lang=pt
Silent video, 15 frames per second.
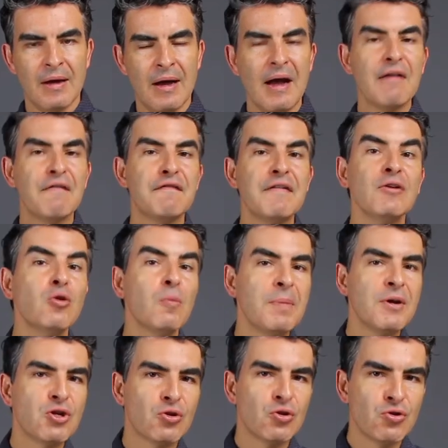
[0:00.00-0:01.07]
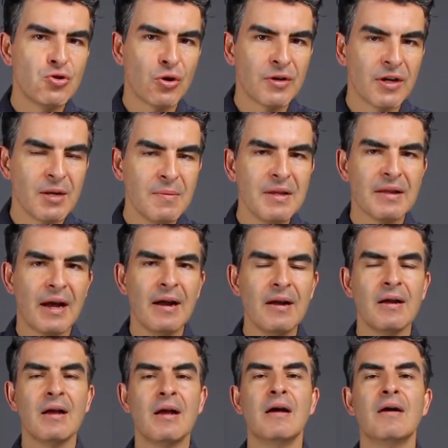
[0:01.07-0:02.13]
Havendo o pedido de ordem
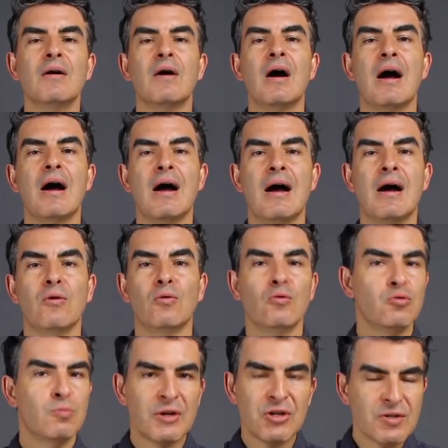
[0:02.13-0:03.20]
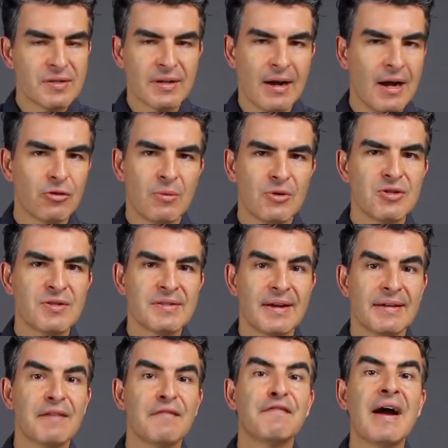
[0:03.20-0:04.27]
liminar, a, o magistrado ou
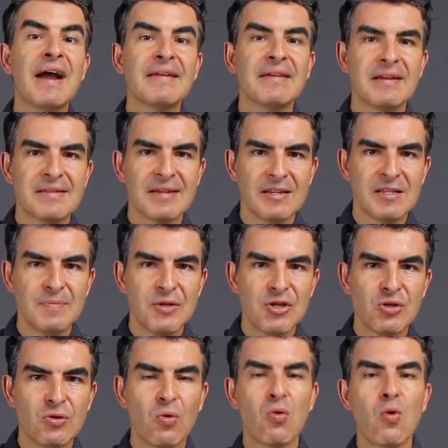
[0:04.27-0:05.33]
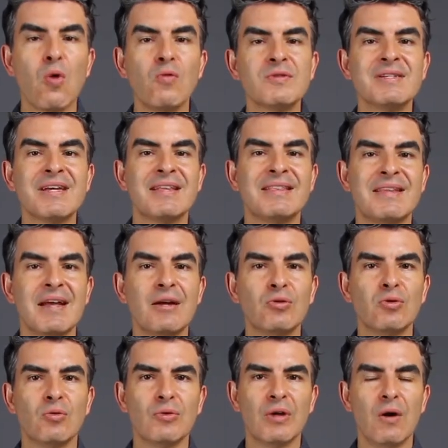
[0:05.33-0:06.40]
magistrada vai analisar esse pedido
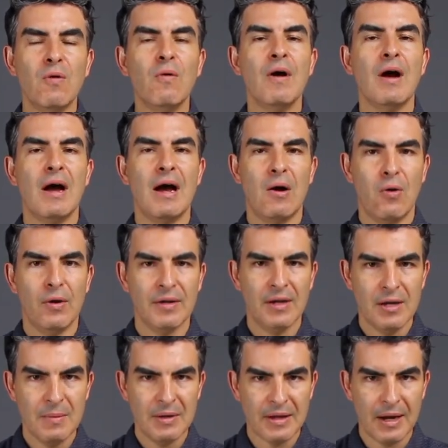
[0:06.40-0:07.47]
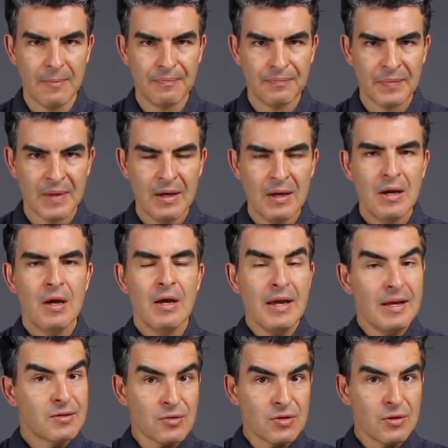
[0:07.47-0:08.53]
concedendo ou não a ordem liminar.
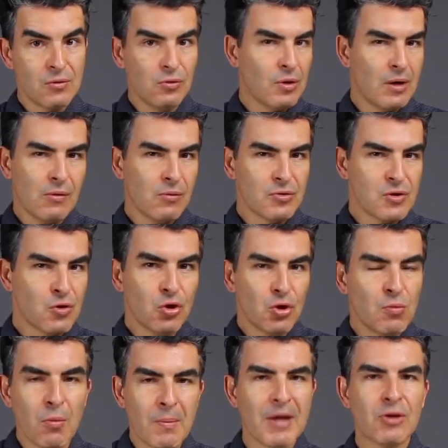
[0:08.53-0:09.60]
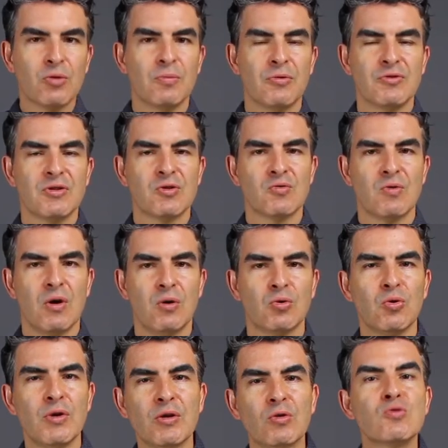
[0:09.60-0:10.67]
Esse é o segundo, o segundo momento processual
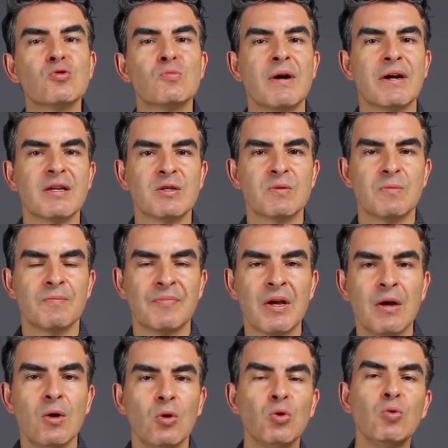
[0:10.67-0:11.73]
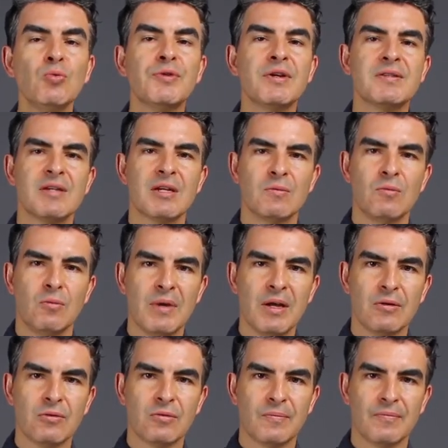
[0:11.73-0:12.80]
do rito sumaríssimo. Num terceiro
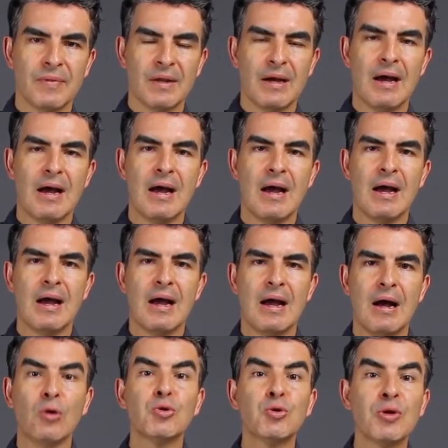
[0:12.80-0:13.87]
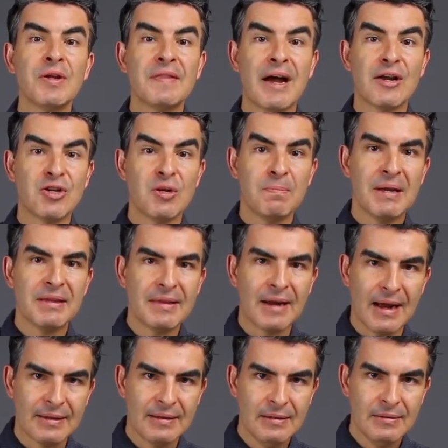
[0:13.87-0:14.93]
momento, a autoridade
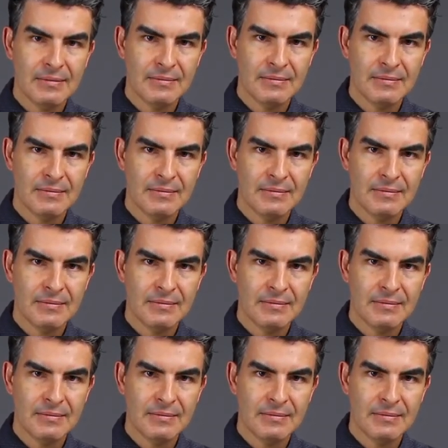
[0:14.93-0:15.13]
impetrada,